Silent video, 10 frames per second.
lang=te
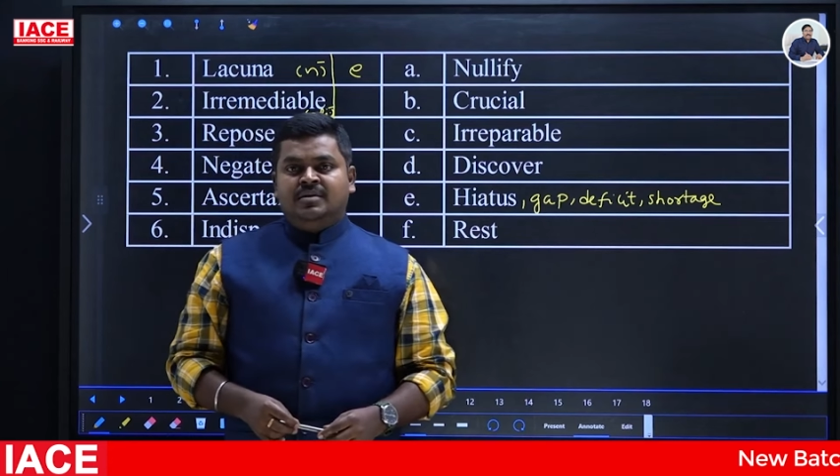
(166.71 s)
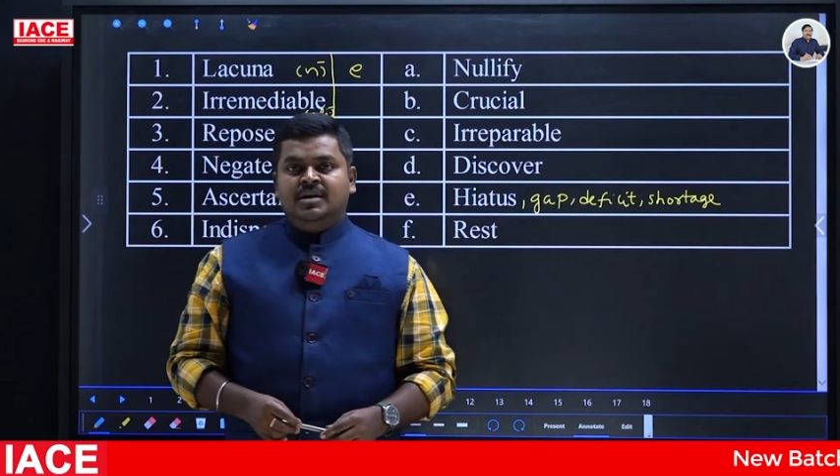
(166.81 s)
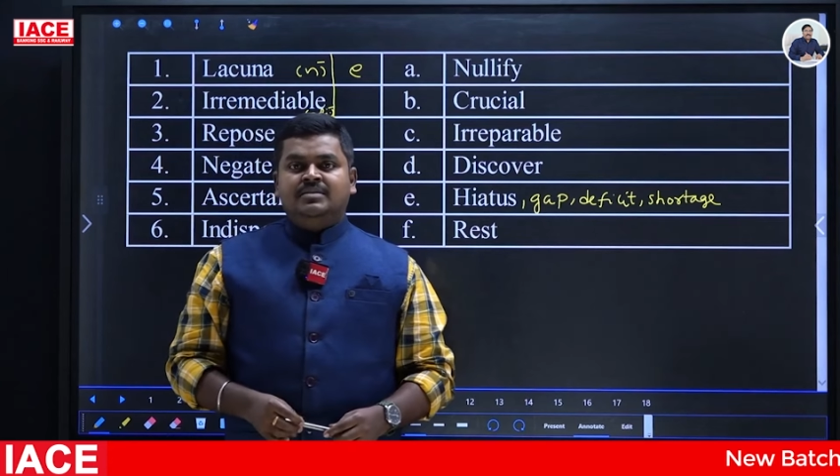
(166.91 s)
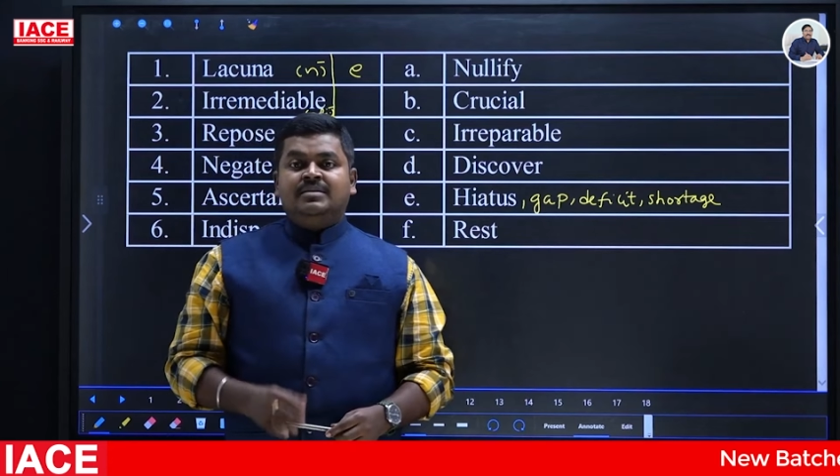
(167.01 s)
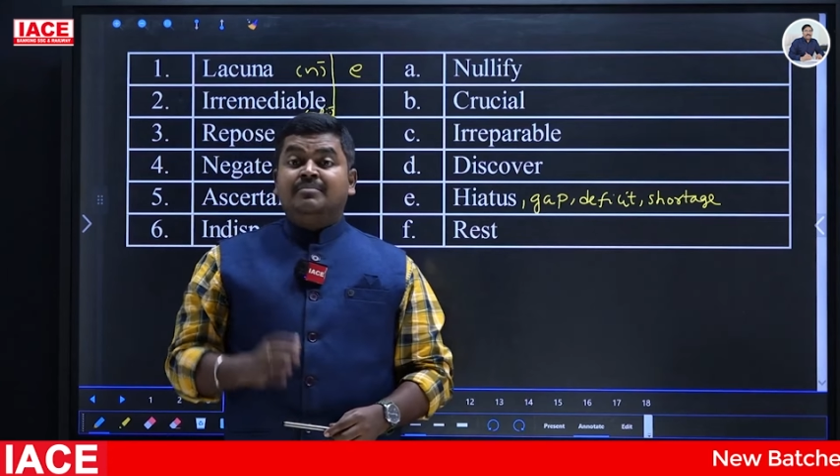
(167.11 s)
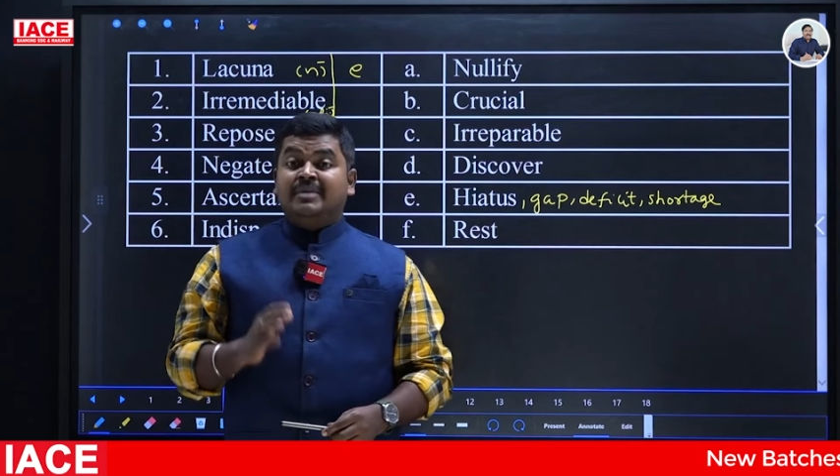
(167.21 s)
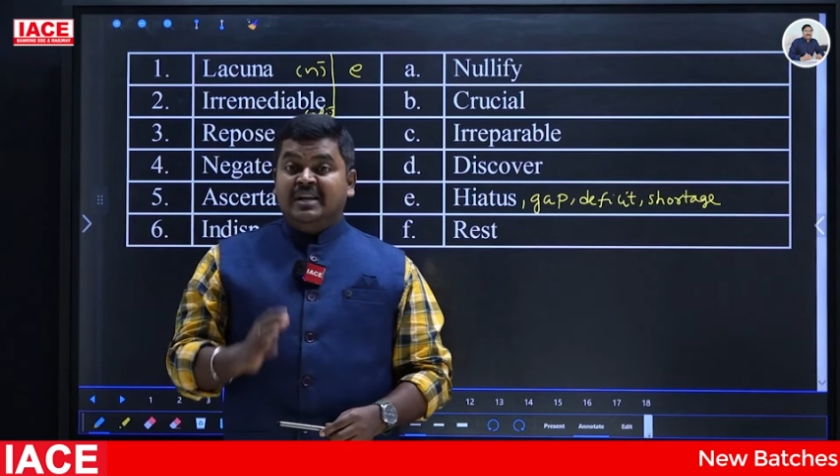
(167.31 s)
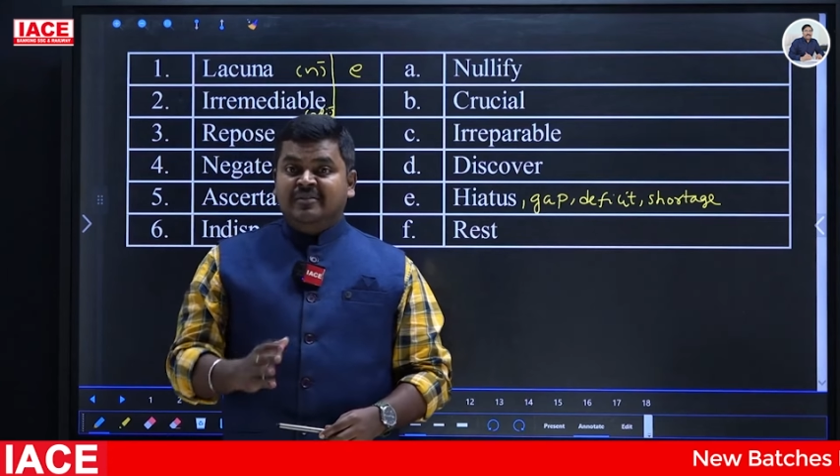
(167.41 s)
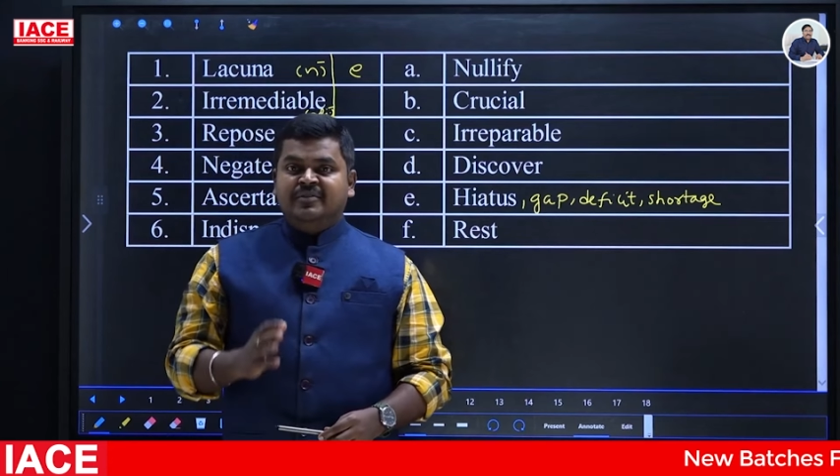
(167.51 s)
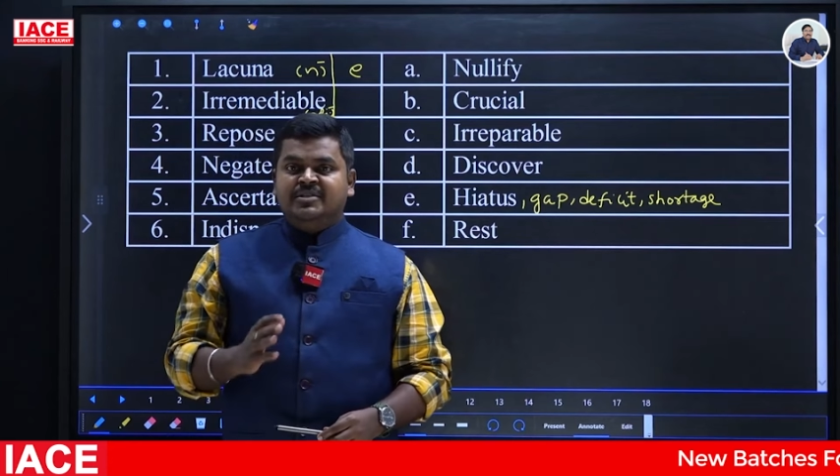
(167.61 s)
రైట్ సమ్
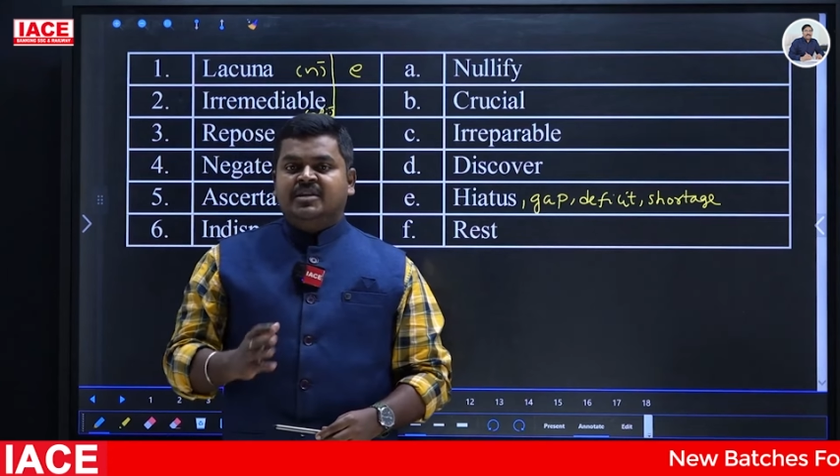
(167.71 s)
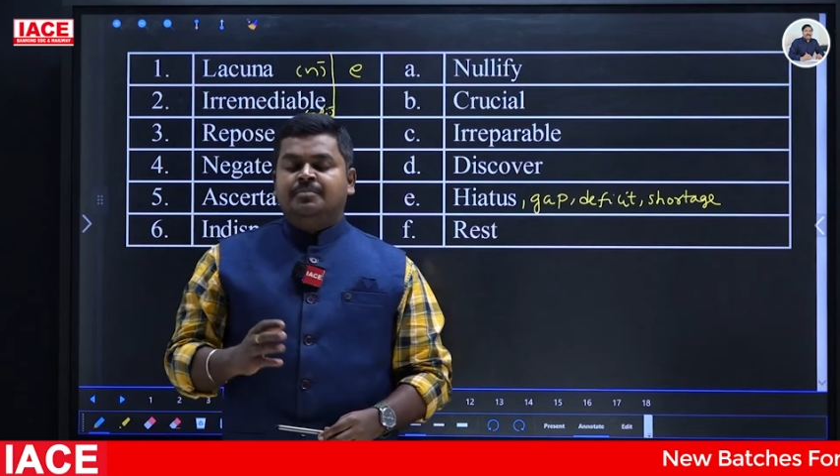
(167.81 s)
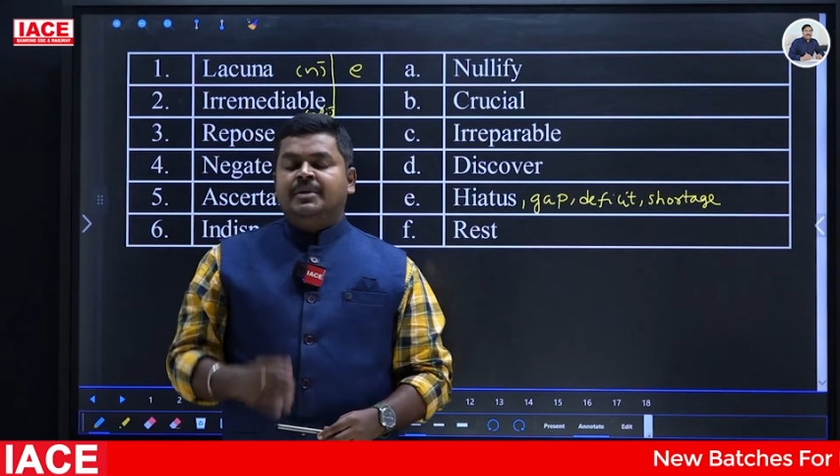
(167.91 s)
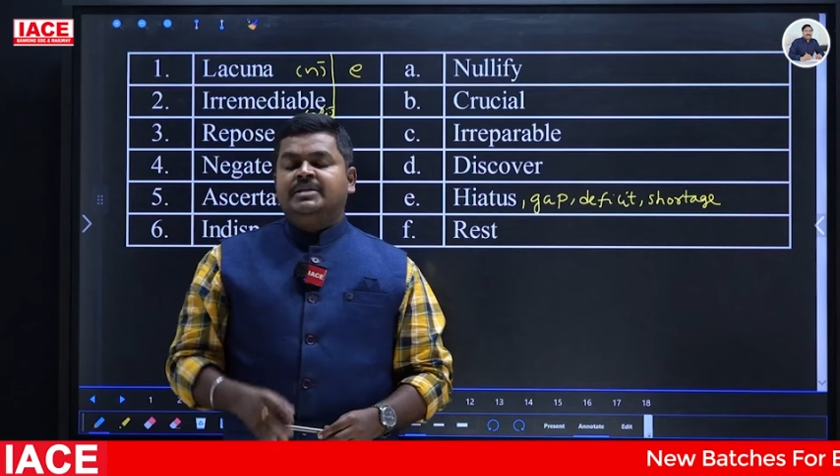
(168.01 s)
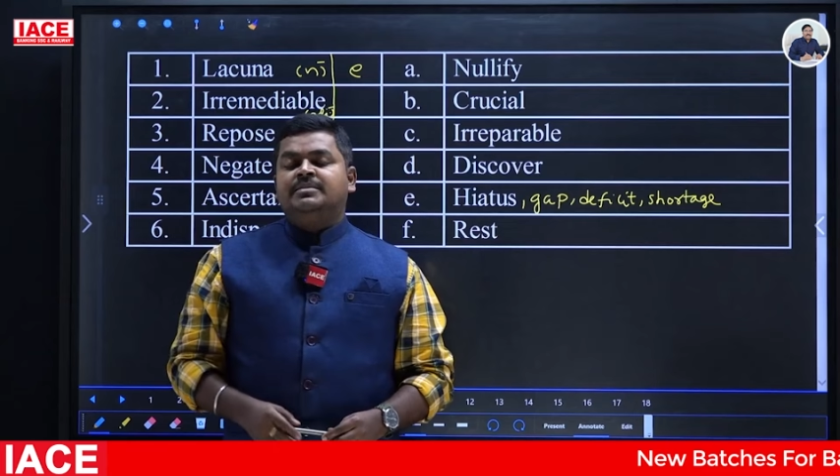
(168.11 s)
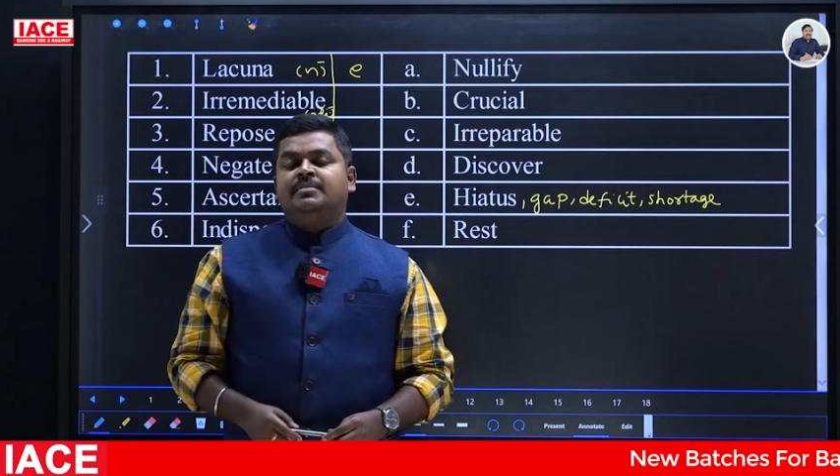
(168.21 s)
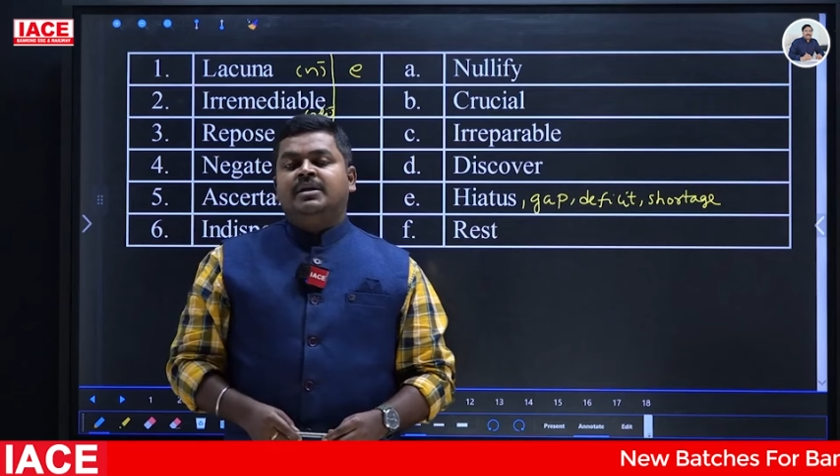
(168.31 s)
రిలీఫ్ విచ్ కెన్ బ్రింగ్ సమ్